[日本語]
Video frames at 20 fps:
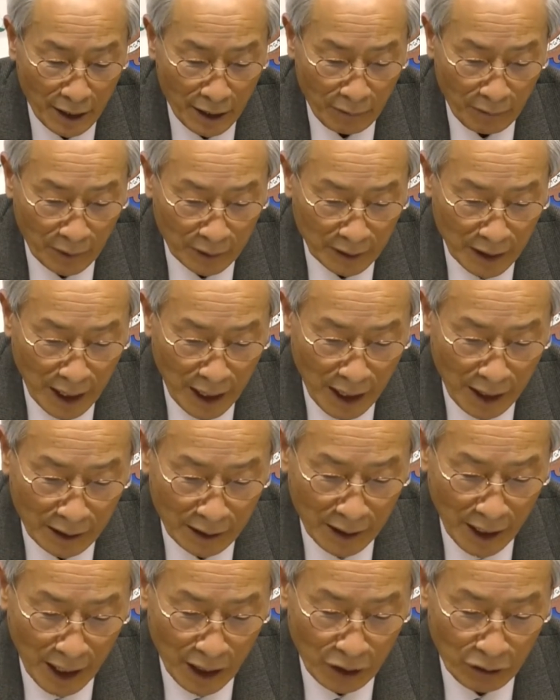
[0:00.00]
また
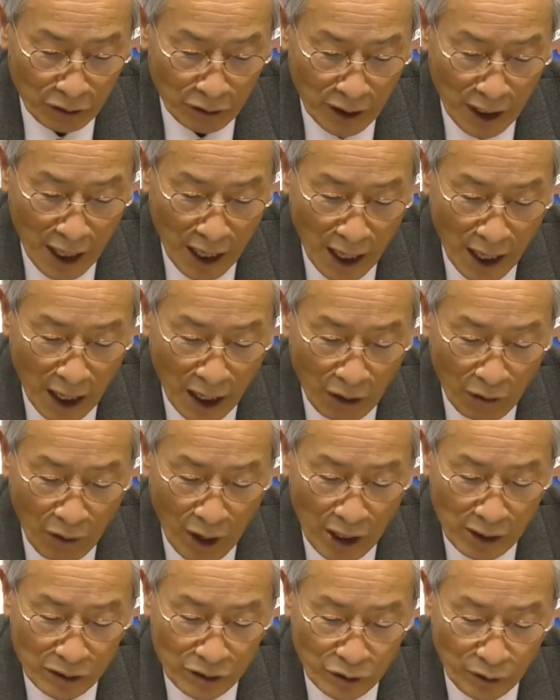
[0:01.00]
多様な
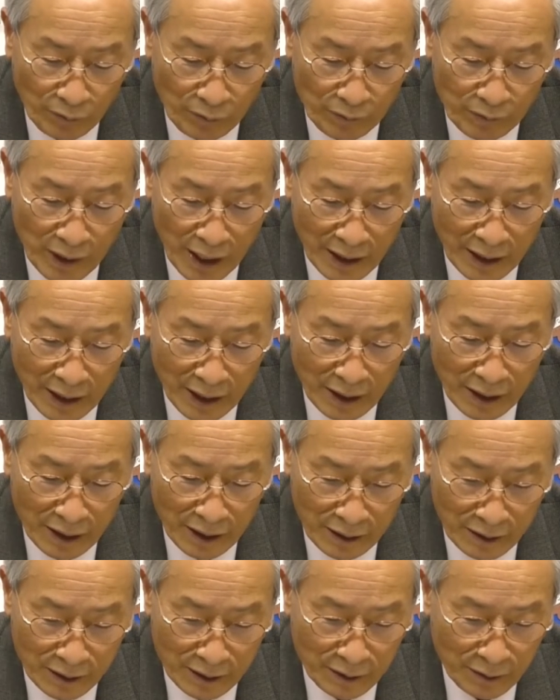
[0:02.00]
ワークショップができ
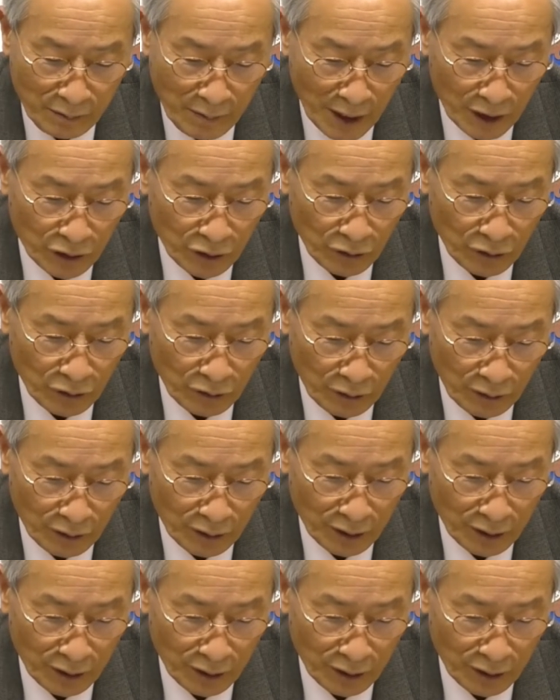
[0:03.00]
る場所を